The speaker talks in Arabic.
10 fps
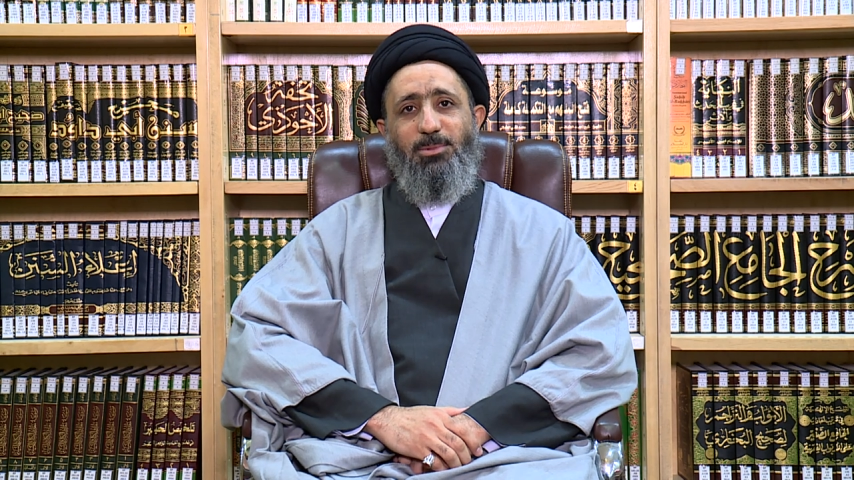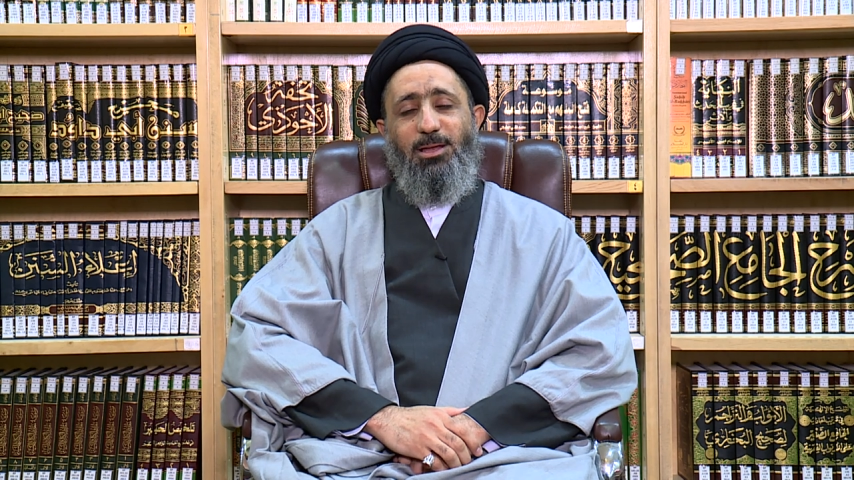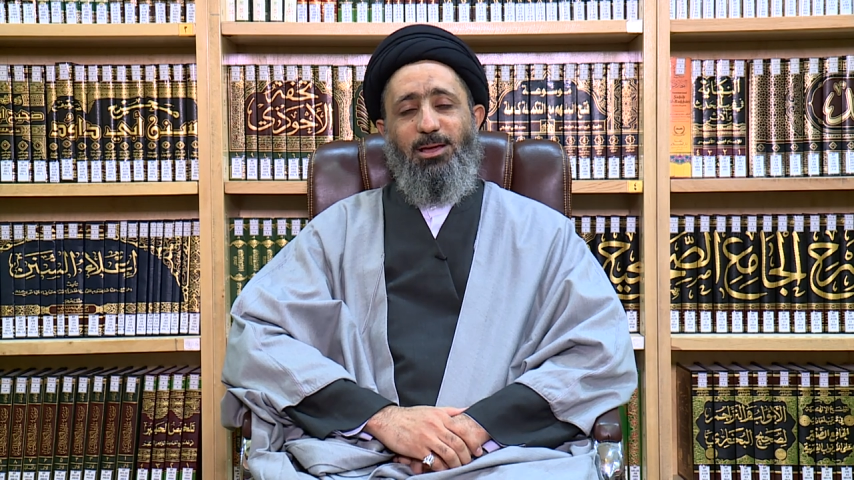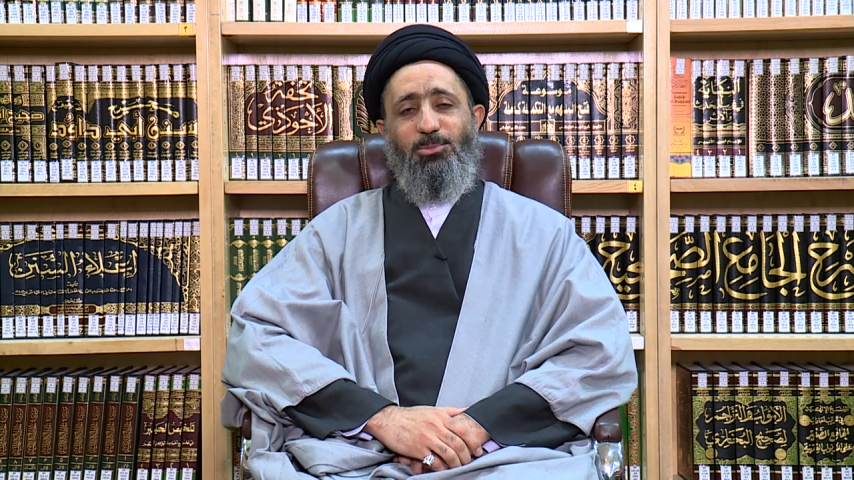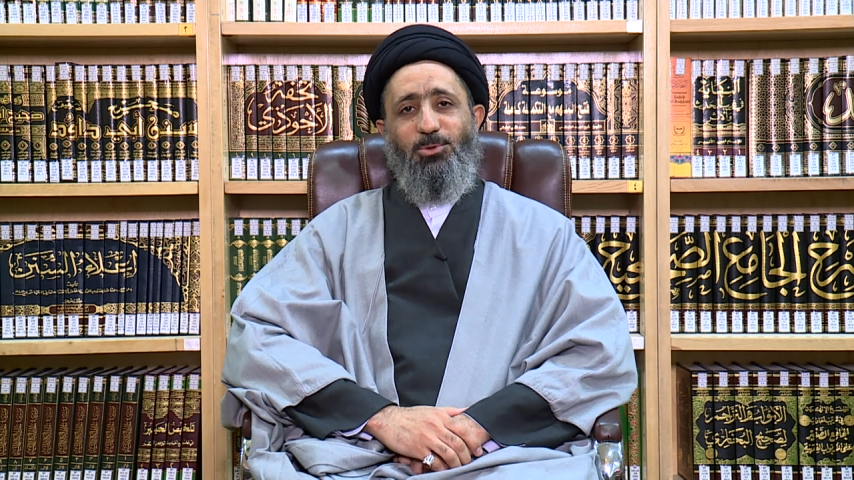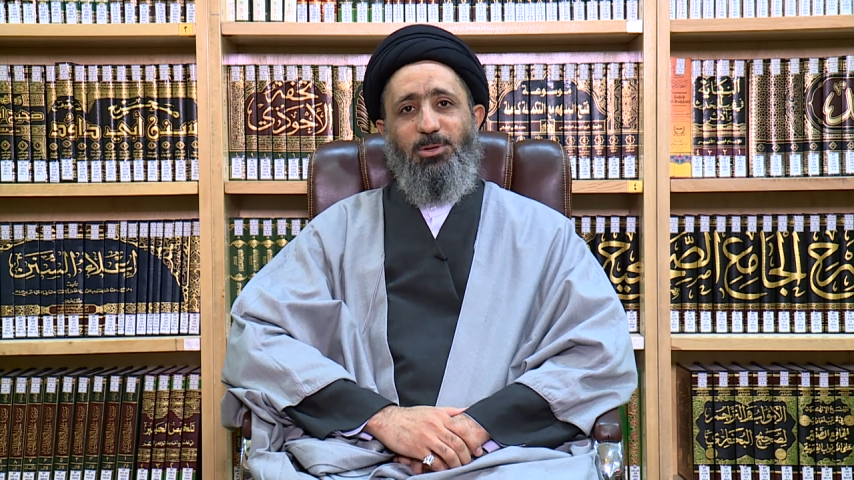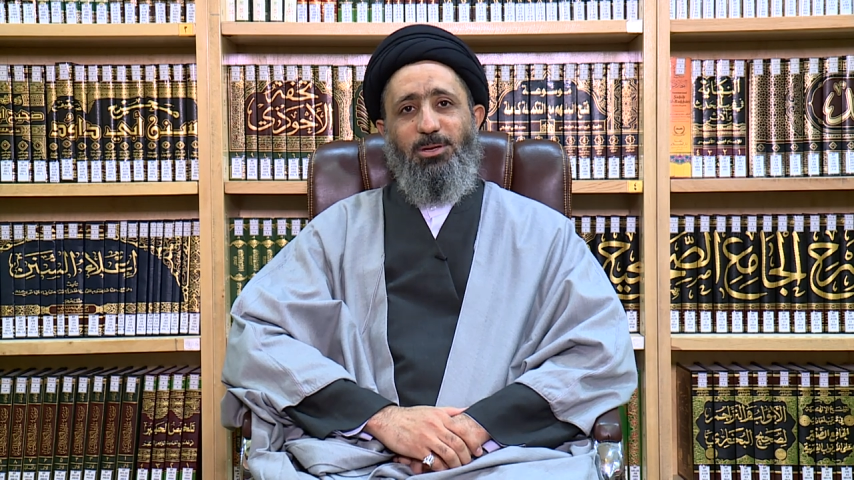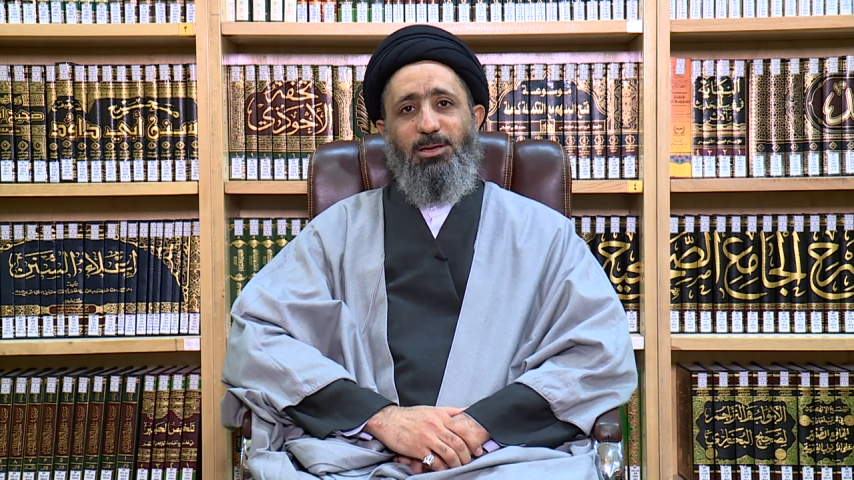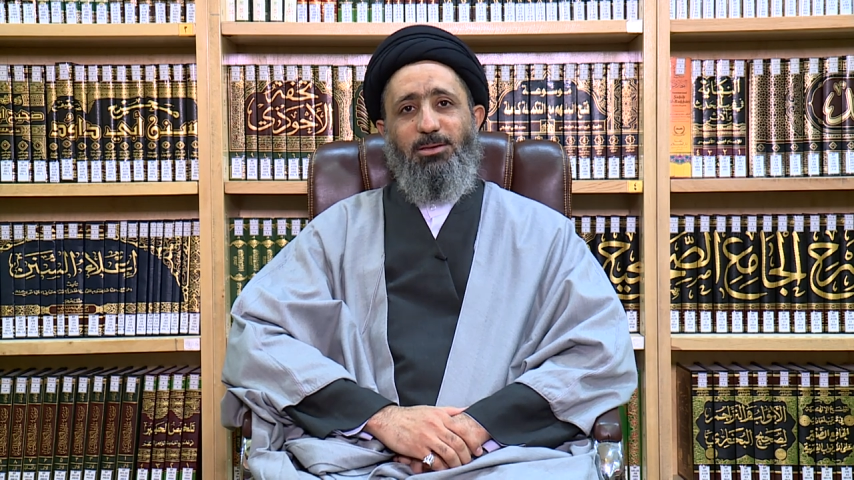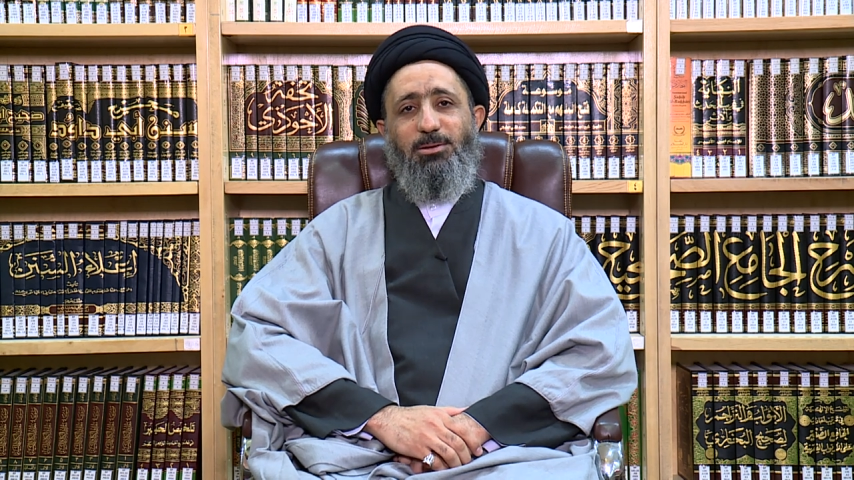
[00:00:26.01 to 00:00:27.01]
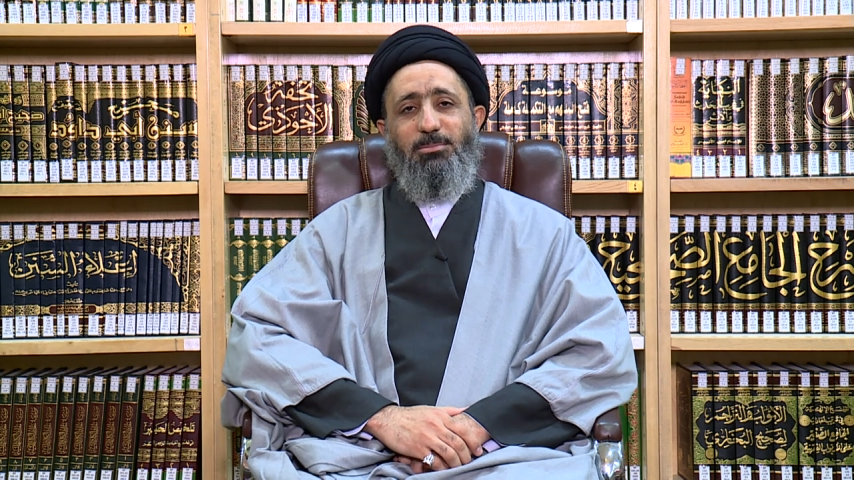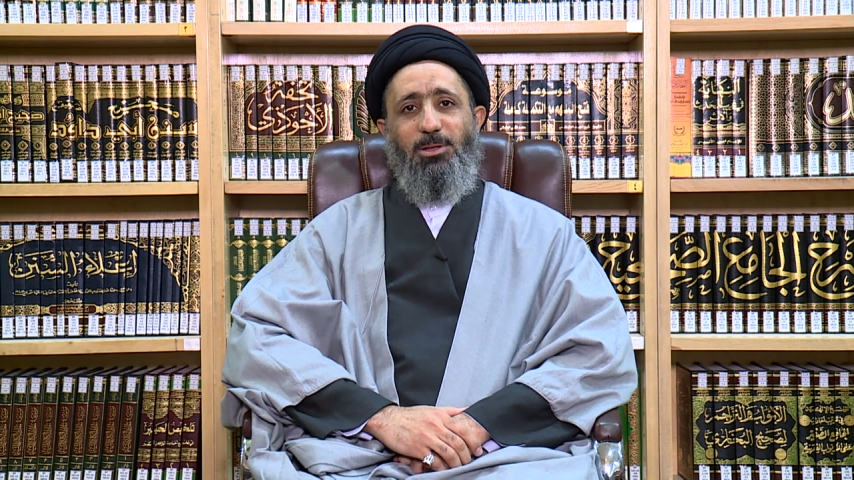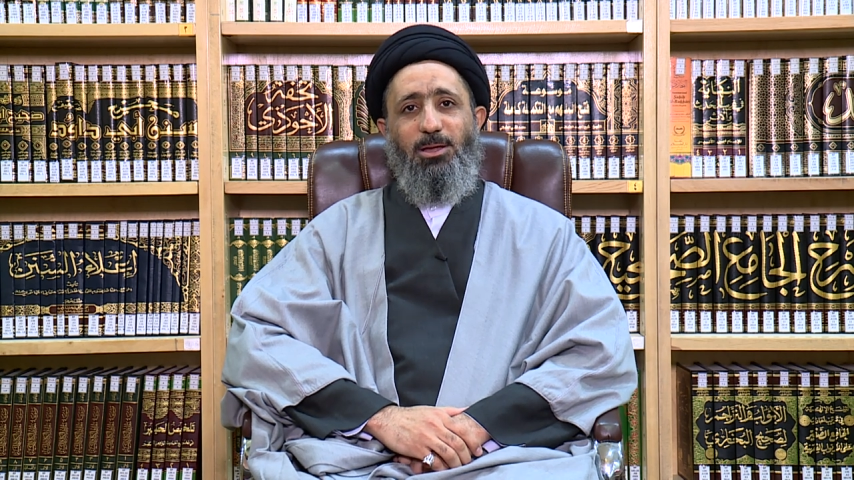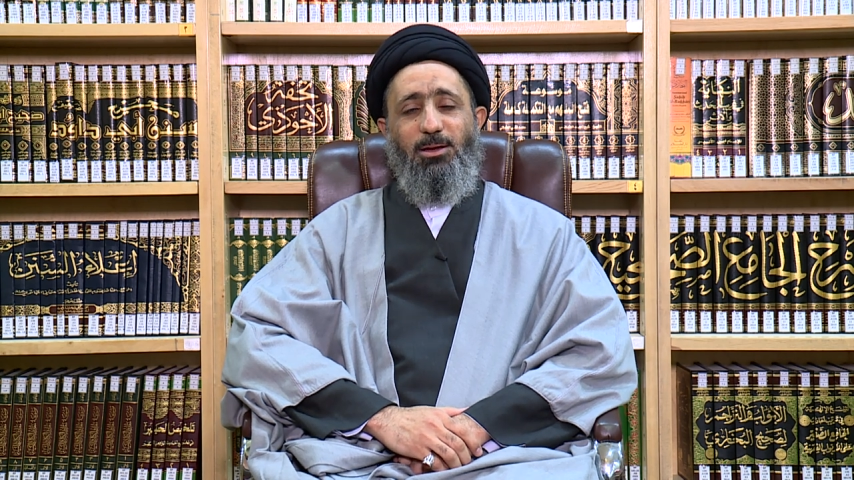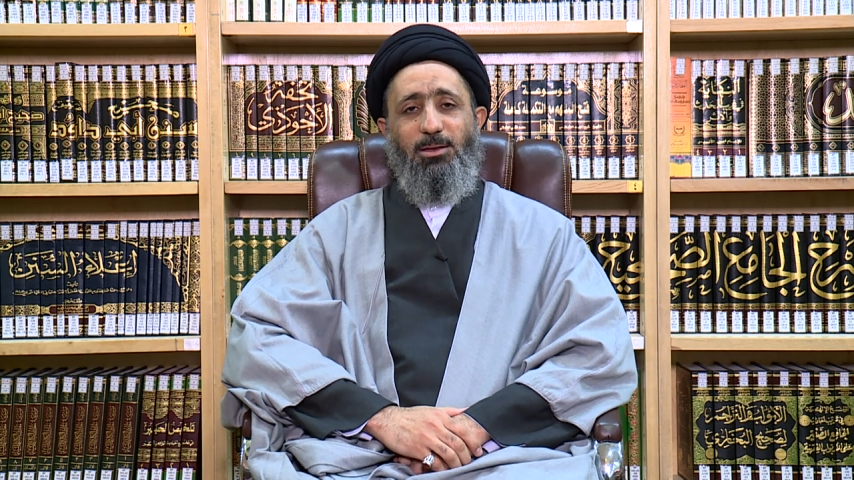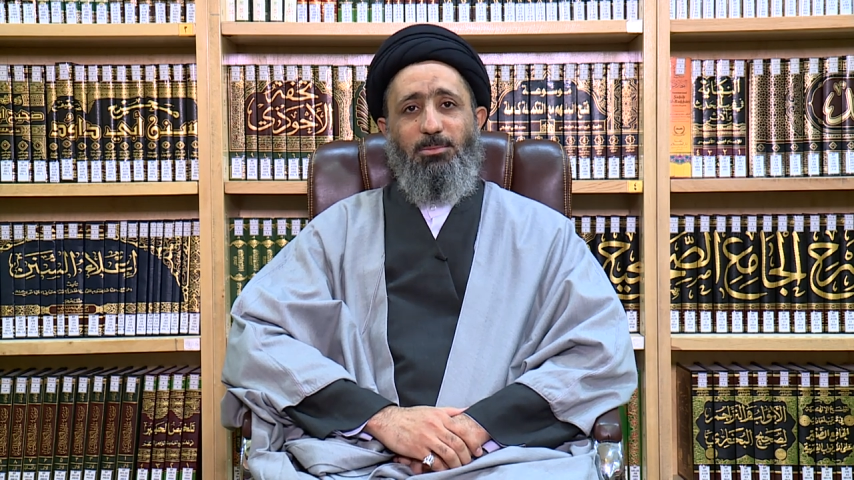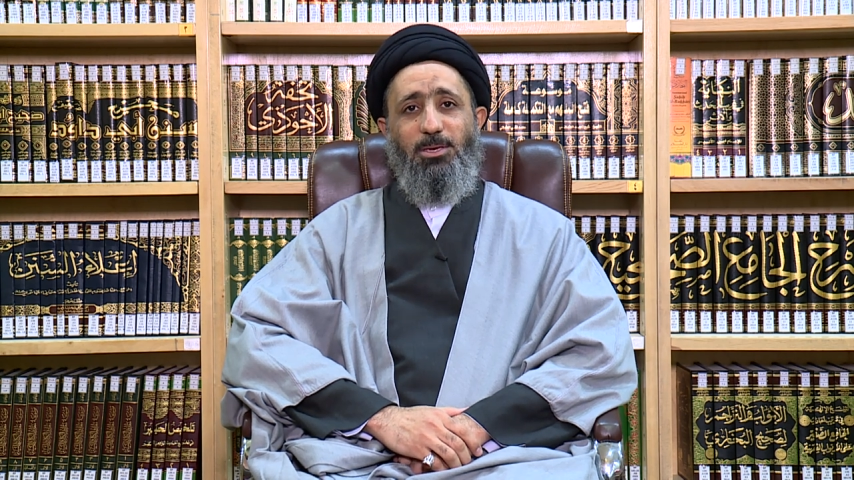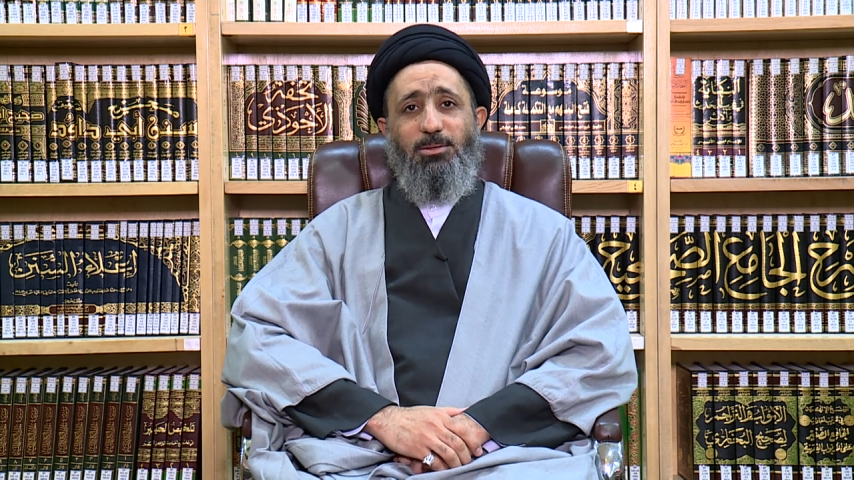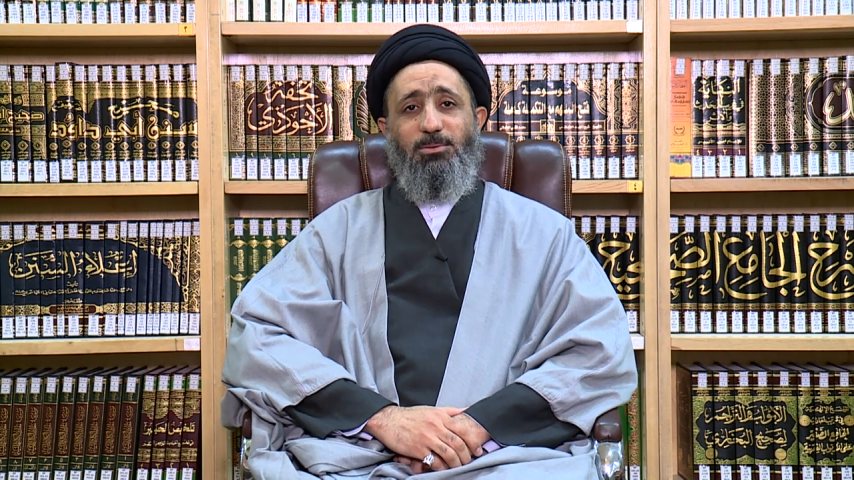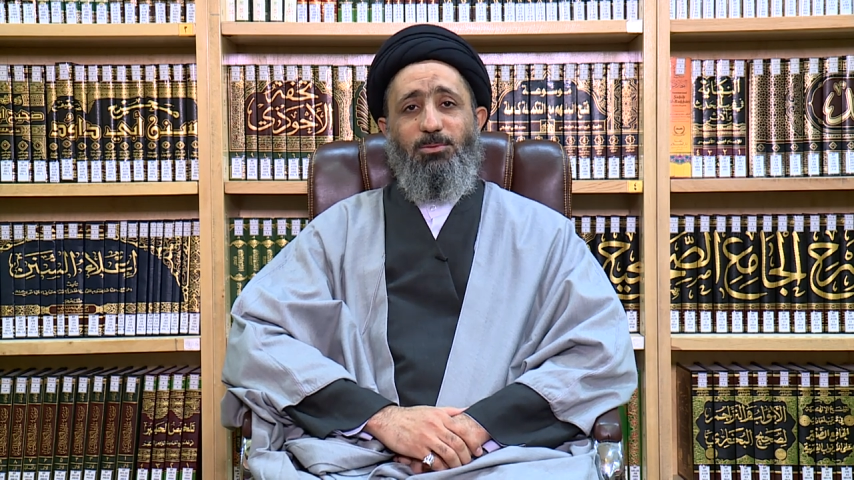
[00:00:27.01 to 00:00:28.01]
الحمد لله رب
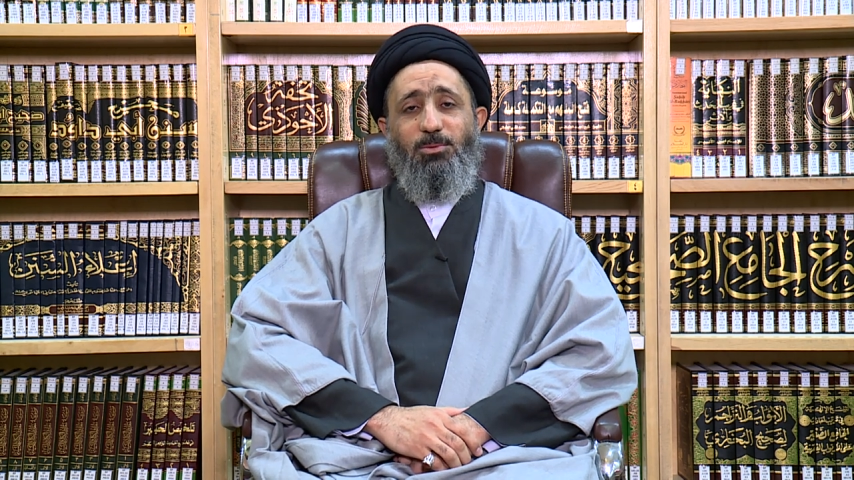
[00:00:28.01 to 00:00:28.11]
العالمين